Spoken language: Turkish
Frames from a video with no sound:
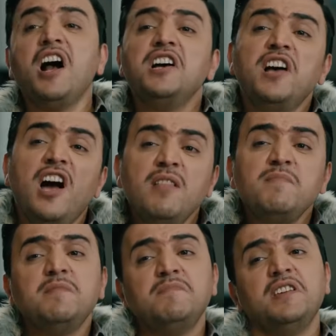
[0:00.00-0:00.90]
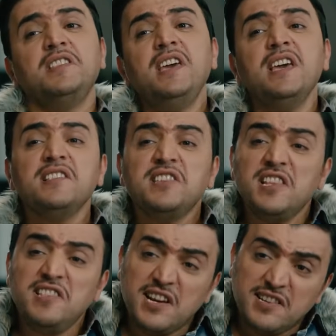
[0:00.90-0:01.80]
Ahını almayayım diye de
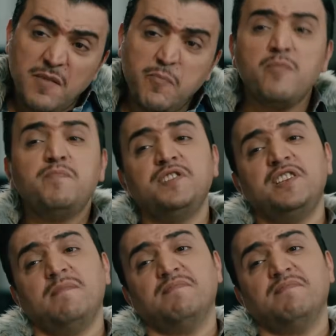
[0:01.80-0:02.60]
seni tekrar pompacı